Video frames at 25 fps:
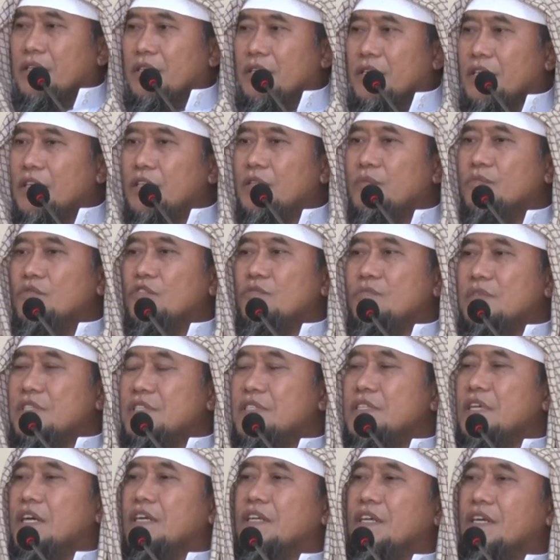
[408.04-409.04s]
Ilmu
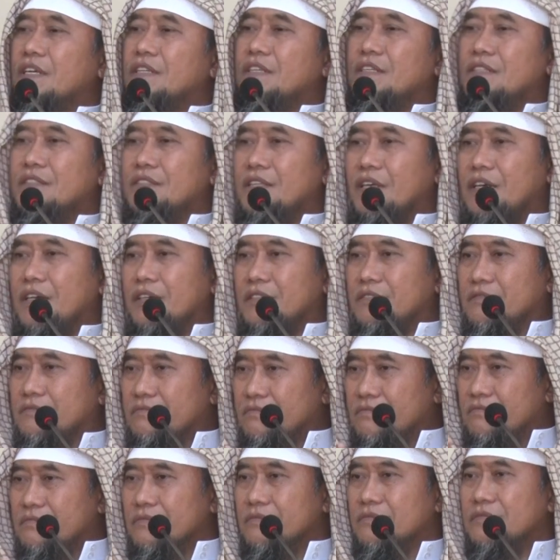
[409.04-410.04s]
menjaga kita
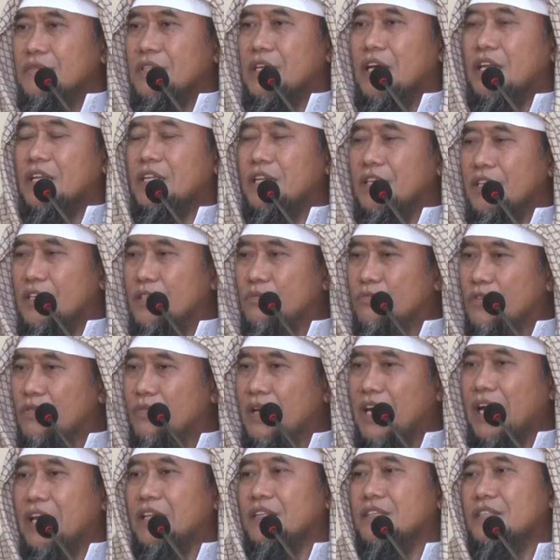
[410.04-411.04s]
karena ilmu
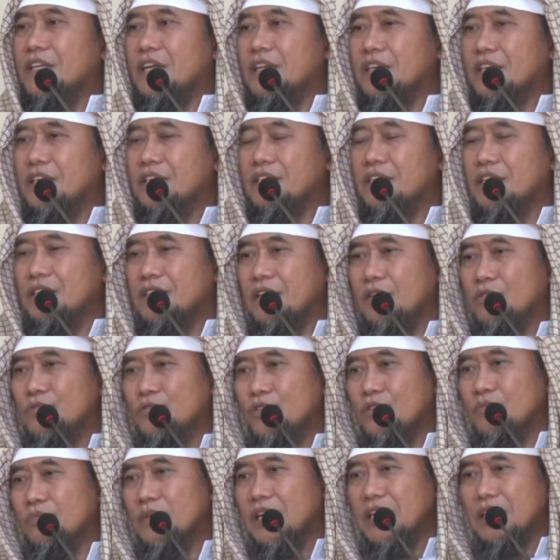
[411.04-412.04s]
menghantarkan kita
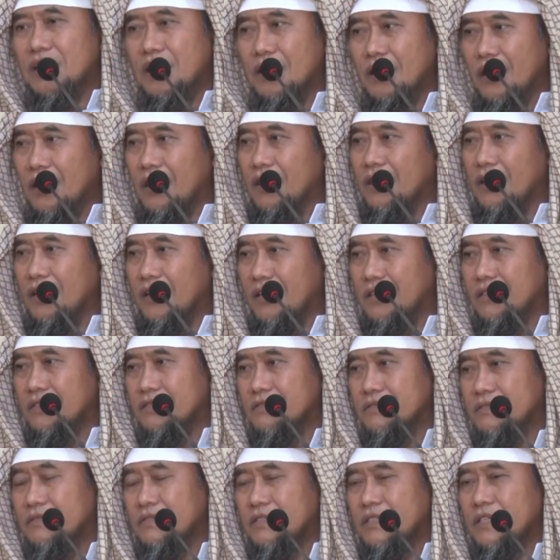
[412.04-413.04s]
untuk mengenal Allah.
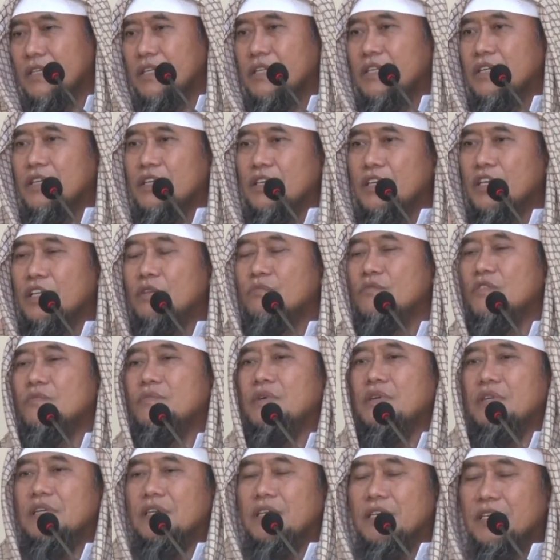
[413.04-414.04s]
Ilmu
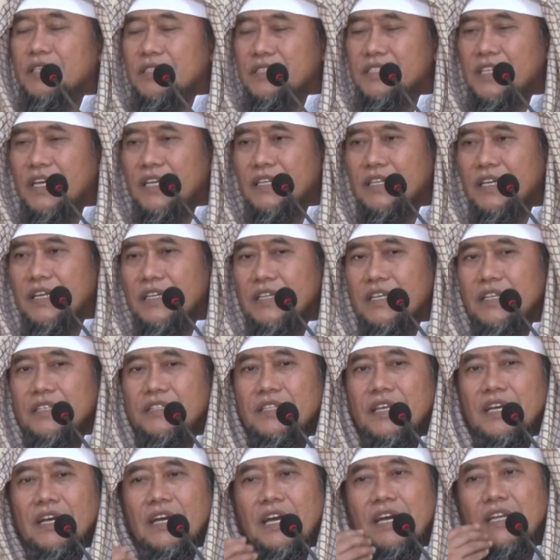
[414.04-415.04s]
menjaga
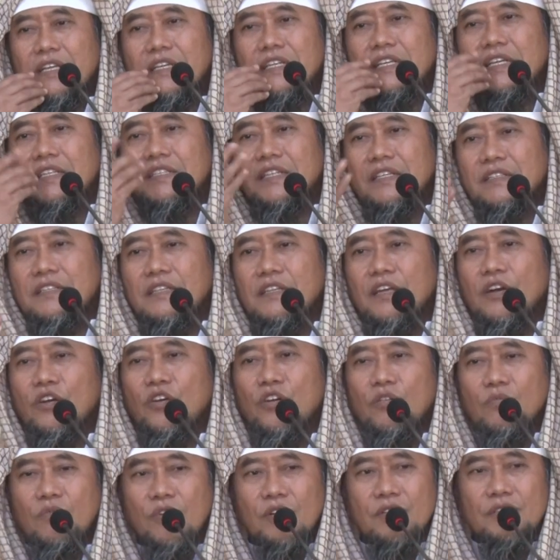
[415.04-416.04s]
kita karena kita tidak
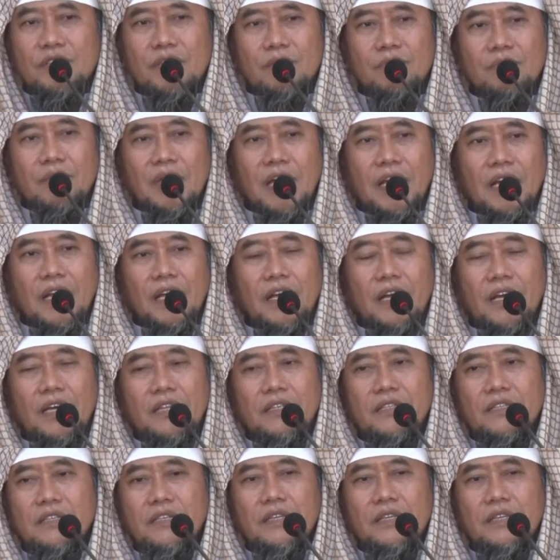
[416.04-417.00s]
ngomong sembarangan.